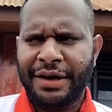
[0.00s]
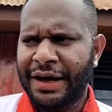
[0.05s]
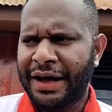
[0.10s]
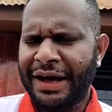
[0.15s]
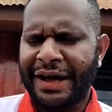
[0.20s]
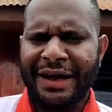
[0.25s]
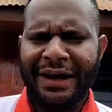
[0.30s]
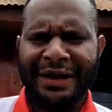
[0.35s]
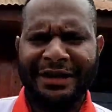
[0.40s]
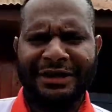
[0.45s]

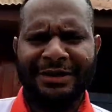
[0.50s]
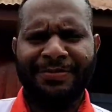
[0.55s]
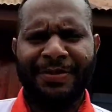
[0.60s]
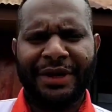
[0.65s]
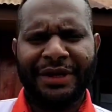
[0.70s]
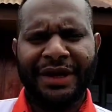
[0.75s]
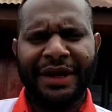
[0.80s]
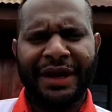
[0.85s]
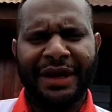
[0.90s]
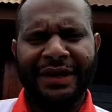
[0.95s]
Ah,
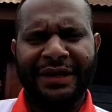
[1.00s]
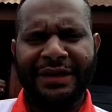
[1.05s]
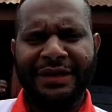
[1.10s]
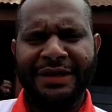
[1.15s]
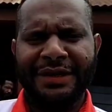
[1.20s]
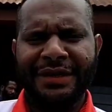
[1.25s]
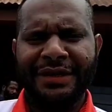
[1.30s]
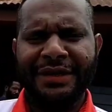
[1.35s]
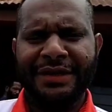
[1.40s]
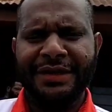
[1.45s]
kesempatan kali
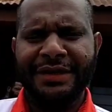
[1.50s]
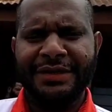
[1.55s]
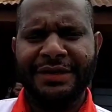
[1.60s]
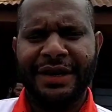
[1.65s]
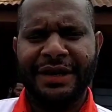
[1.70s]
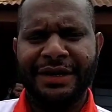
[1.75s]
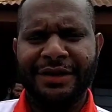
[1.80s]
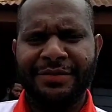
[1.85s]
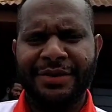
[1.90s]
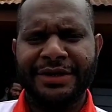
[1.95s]
ini
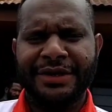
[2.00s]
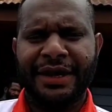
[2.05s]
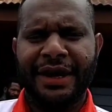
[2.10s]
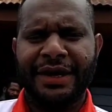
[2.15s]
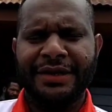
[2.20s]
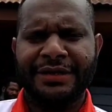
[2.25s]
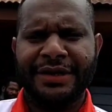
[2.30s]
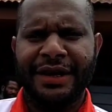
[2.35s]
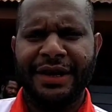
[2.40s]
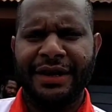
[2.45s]
saya ingin
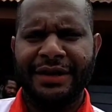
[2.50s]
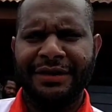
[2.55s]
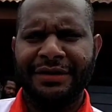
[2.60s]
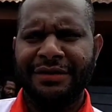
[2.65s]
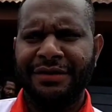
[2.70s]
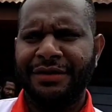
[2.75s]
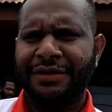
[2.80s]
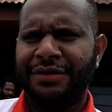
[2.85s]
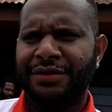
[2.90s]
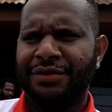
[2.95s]

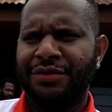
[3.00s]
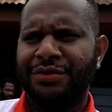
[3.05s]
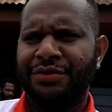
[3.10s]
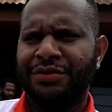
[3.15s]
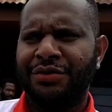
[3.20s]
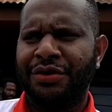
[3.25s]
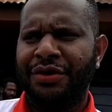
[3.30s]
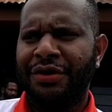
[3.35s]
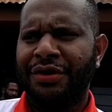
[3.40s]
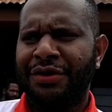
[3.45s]
menjelaskan
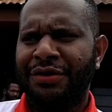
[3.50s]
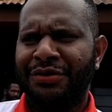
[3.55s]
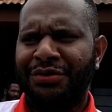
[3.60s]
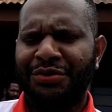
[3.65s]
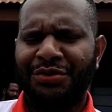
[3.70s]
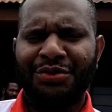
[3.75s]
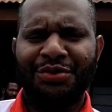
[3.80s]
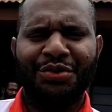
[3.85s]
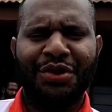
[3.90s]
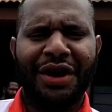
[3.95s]

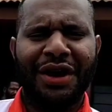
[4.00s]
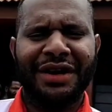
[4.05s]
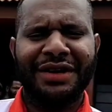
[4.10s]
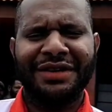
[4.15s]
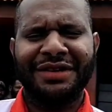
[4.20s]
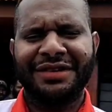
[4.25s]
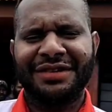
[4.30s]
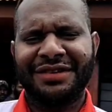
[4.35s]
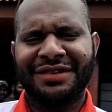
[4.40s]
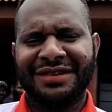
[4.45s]

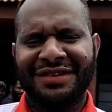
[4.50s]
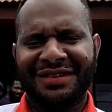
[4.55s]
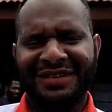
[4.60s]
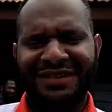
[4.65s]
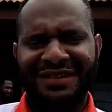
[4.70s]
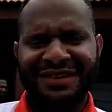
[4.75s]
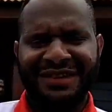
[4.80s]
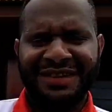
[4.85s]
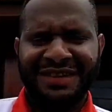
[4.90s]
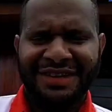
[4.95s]
tujuan
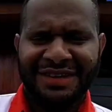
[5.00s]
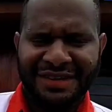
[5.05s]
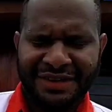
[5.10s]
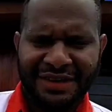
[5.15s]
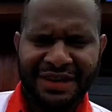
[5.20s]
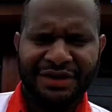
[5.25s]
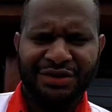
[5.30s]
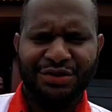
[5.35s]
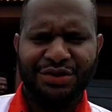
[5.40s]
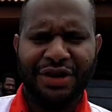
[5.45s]

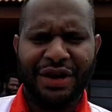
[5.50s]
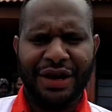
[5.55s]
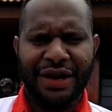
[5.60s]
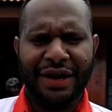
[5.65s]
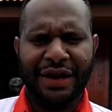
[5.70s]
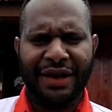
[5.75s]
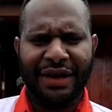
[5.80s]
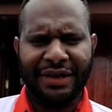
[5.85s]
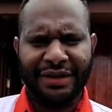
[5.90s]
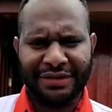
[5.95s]
dan
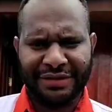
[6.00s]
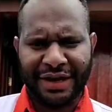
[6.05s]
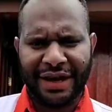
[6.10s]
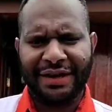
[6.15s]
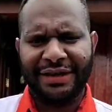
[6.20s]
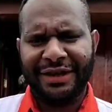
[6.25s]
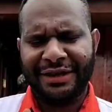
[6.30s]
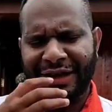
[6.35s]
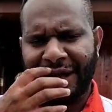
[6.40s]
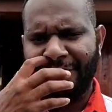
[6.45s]
juga
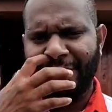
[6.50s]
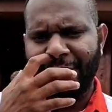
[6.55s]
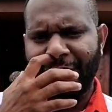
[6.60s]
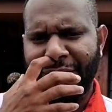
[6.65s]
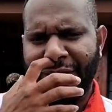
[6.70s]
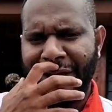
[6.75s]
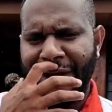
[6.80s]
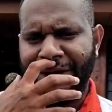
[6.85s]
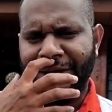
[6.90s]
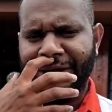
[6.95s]
target kami
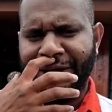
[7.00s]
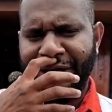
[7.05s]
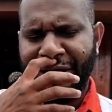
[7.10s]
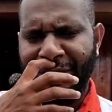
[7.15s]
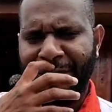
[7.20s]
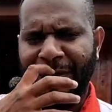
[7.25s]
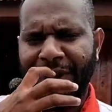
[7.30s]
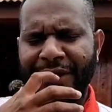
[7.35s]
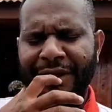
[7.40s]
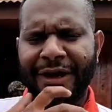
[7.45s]
BKND ke
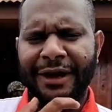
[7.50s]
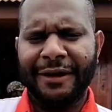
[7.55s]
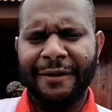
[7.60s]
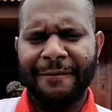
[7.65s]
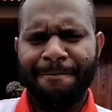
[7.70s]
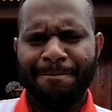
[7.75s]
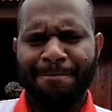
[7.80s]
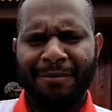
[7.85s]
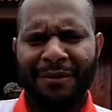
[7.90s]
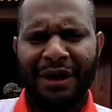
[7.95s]
depannya.
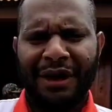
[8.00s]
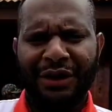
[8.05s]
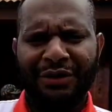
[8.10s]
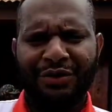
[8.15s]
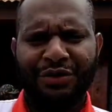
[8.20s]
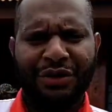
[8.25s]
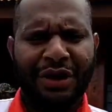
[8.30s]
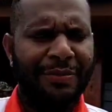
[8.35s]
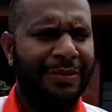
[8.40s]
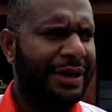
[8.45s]
Ah,
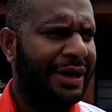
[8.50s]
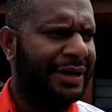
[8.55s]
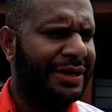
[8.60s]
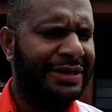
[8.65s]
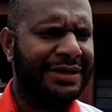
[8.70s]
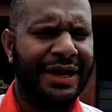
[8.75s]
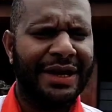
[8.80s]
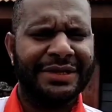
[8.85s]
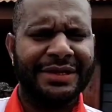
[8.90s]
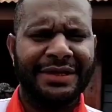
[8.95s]
untuk kami
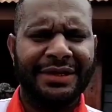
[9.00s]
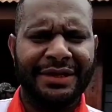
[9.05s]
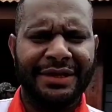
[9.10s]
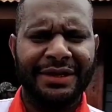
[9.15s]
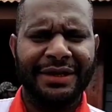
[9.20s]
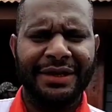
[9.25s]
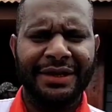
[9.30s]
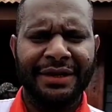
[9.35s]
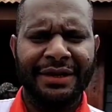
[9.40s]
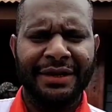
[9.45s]
Lanijaya
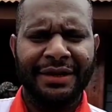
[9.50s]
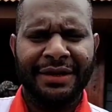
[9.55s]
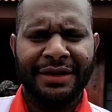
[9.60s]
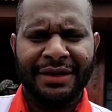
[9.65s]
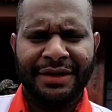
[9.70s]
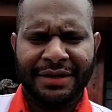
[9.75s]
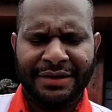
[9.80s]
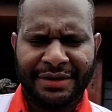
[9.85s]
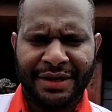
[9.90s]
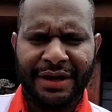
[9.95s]
sendiri,
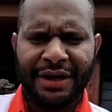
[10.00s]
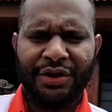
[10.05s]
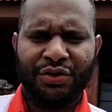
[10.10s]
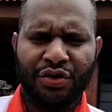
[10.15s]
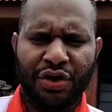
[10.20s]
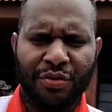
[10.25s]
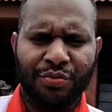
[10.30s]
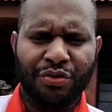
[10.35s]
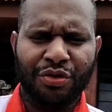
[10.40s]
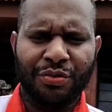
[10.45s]
saya
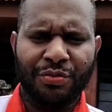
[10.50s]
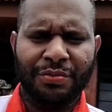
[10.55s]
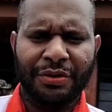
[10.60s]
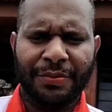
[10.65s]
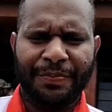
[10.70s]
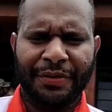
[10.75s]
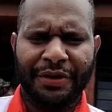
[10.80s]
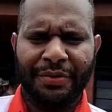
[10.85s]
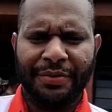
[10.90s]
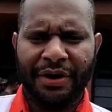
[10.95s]
Ketua Umum
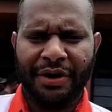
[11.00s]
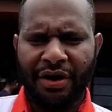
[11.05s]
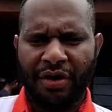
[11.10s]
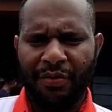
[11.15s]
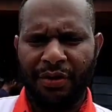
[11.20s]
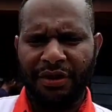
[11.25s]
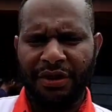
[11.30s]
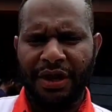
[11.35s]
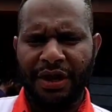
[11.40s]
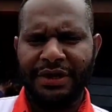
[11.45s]
DPD BKN
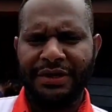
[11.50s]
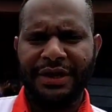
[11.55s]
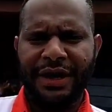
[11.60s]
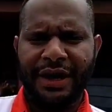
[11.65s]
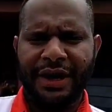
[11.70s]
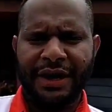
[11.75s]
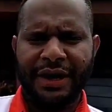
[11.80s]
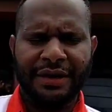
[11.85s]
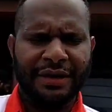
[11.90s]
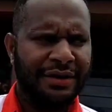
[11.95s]
Kabupaten
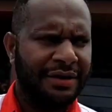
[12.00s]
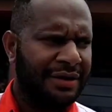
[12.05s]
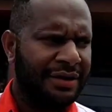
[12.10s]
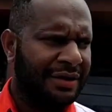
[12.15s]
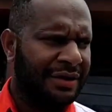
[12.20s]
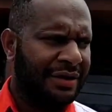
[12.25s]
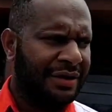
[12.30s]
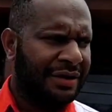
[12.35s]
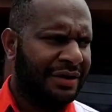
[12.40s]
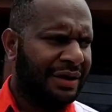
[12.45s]
Lanijaya,
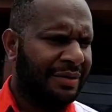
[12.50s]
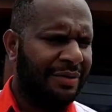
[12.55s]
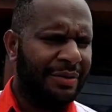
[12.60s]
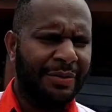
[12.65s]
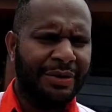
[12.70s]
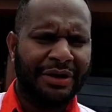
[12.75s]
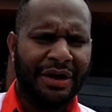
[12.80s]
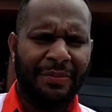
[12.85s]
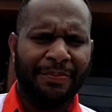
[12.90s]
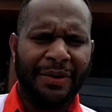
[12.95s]
kami
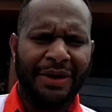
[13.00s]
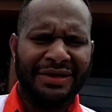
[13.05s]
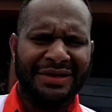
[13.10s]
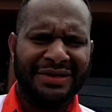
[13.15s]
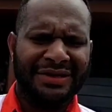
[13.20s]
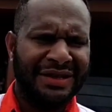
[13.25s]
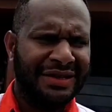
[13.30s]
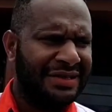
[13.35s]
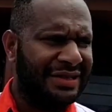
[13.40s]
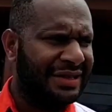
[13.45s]
mendapat
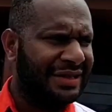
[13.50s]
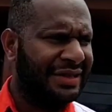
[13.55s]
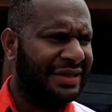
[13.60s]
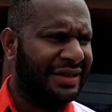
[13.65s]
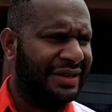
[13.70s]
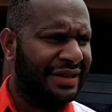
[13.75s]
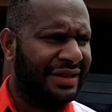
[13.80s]
titik